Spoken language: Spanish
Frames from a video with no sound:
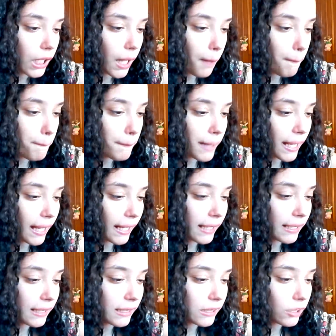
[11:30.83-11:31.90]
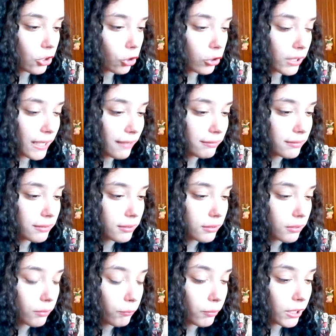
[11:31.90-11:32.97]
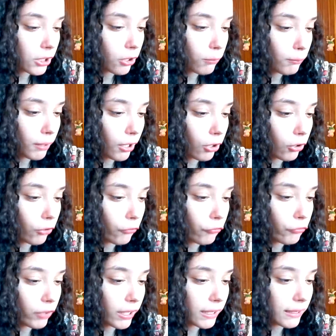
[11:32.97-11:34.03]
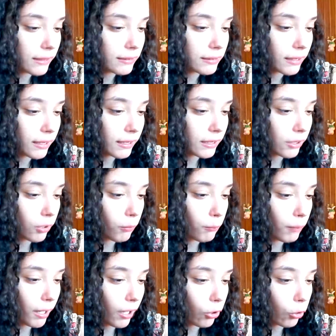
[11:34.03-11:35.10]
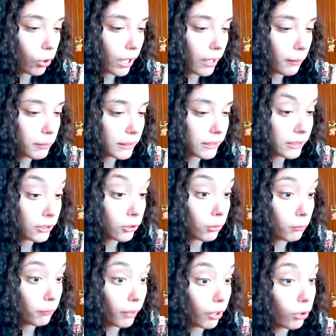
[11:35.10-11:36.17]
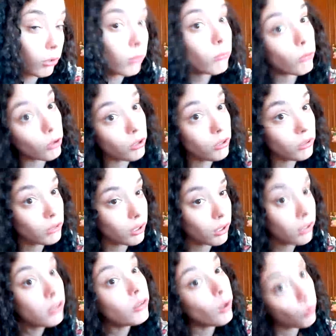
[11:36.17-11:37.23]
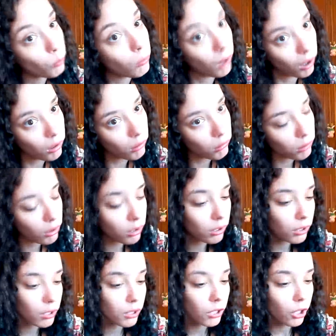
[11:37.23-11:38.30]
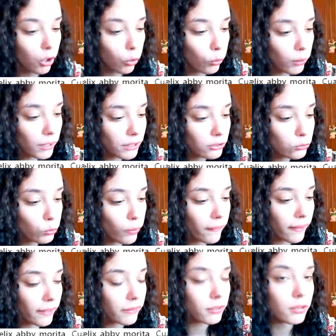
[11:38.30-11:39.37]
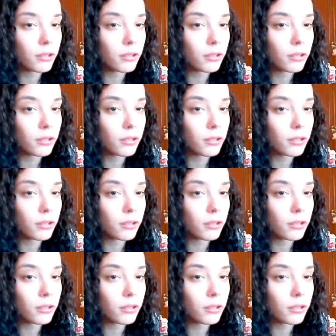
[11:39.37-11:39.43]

Marionette. guión bajo Félix guión bajo guión bajo Molita guión bajo. ¿Cuál es tu edad?